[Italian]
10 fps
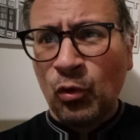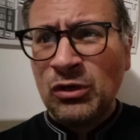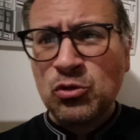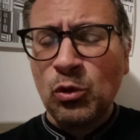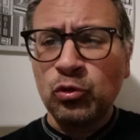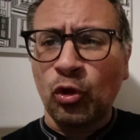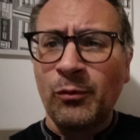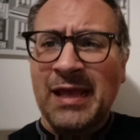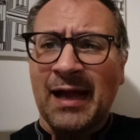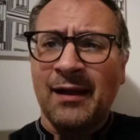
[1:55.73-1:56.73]
una sua
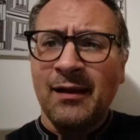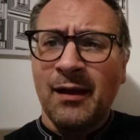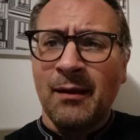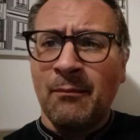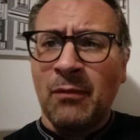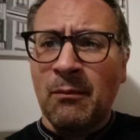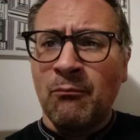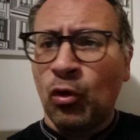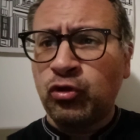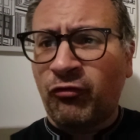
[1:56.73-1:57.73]
autonomia
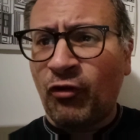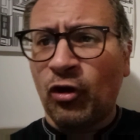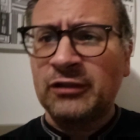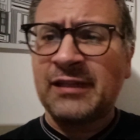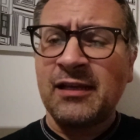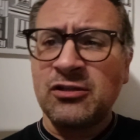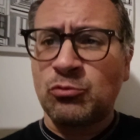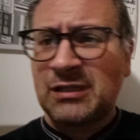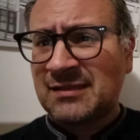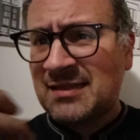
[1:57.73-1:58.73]
molto forte,
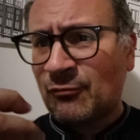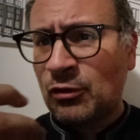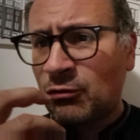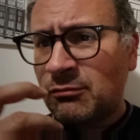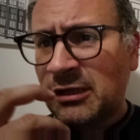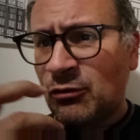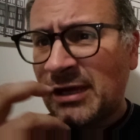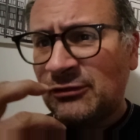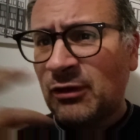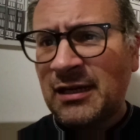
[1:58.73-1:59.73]
scusate stavo
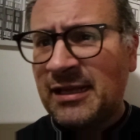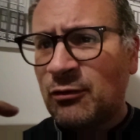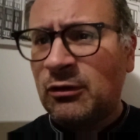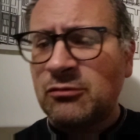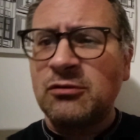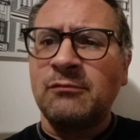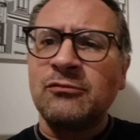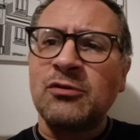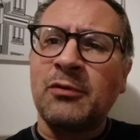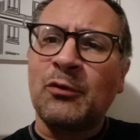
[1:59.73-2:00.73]
ingoiando la lingua, non so,
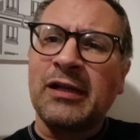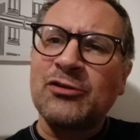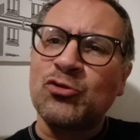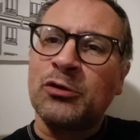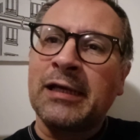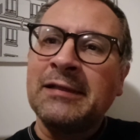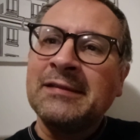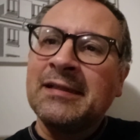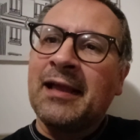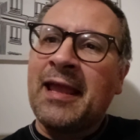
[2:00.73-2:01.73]
non so per quale ragione,
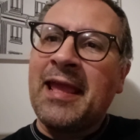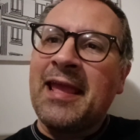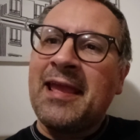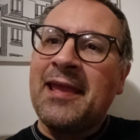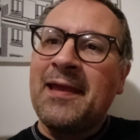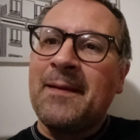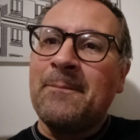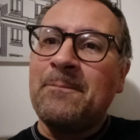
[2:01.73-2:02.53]
e,